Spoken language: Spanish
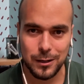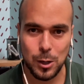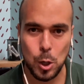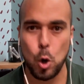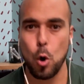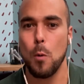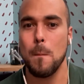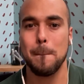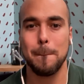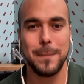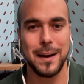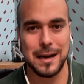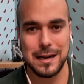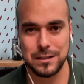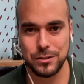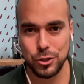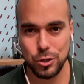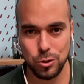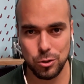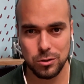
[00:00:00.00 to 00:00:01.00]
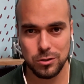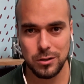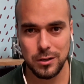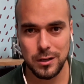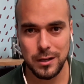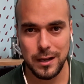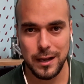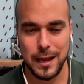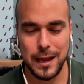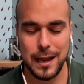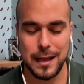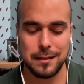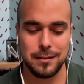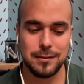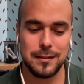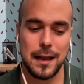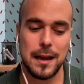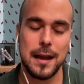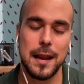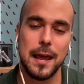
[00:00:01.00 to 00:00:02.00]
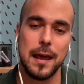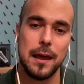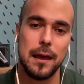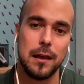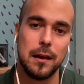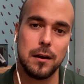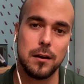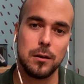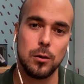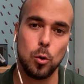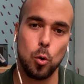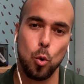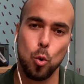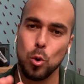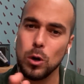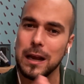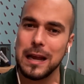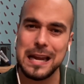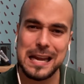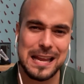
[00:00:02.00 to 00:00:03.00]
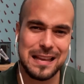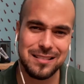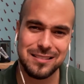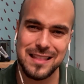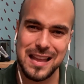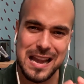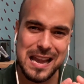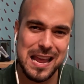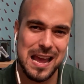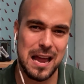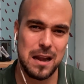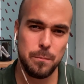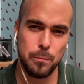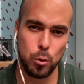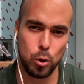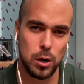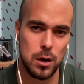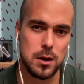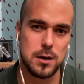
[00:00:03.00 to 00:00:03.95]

comparación en tener un cliente leal por el